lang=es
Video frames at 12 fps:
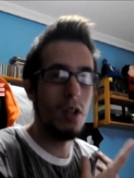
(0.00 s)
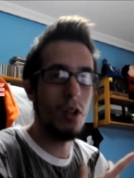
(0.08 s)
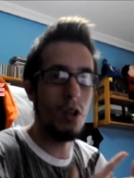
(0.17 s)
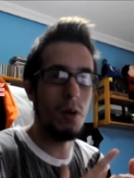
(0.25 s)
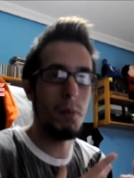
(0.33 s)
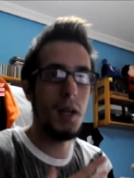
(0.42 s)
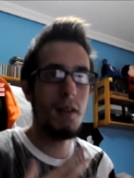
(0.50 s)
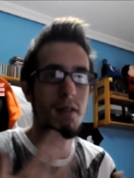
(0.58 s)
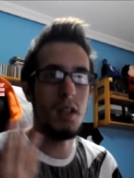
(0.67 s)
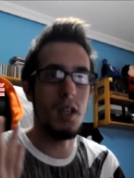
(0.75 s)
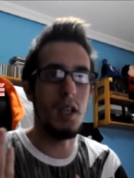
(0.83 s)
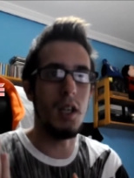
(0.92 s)
cómics
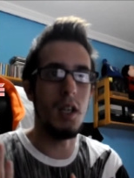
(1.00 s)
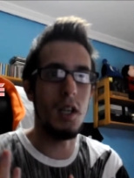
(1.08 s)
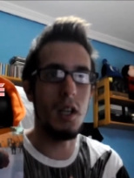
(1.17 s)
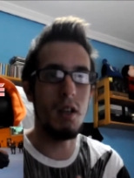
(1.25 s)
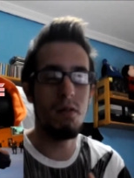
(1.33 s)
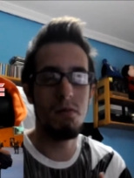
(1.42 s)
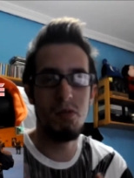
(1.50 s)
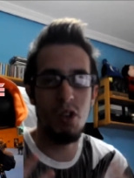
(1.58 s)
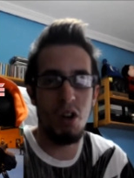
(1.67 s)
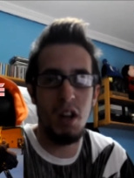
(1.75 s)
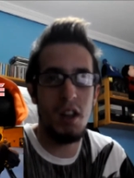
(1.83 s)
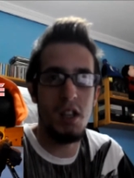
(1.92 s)
y
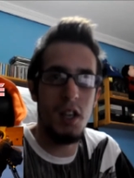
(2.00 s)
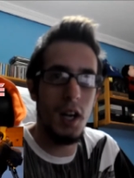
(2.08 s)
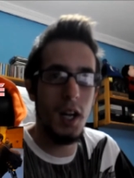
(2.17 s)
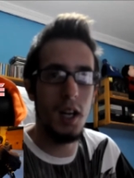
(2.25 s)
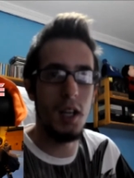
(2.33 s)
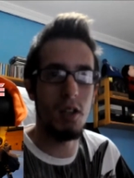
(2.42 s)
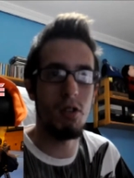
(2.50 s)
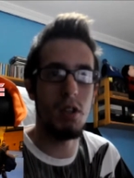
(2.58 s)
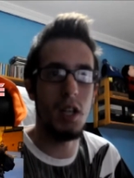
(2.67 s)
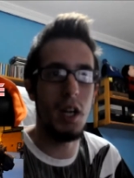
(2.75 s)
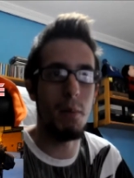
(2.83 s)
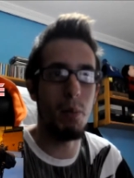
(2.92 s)
chorradillas que
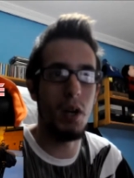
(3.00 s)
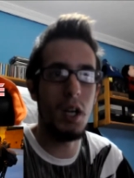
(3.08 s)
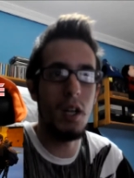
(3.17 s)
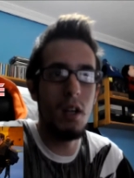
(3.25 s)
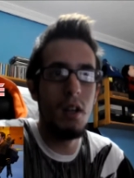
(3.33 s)
soltaré por ahí.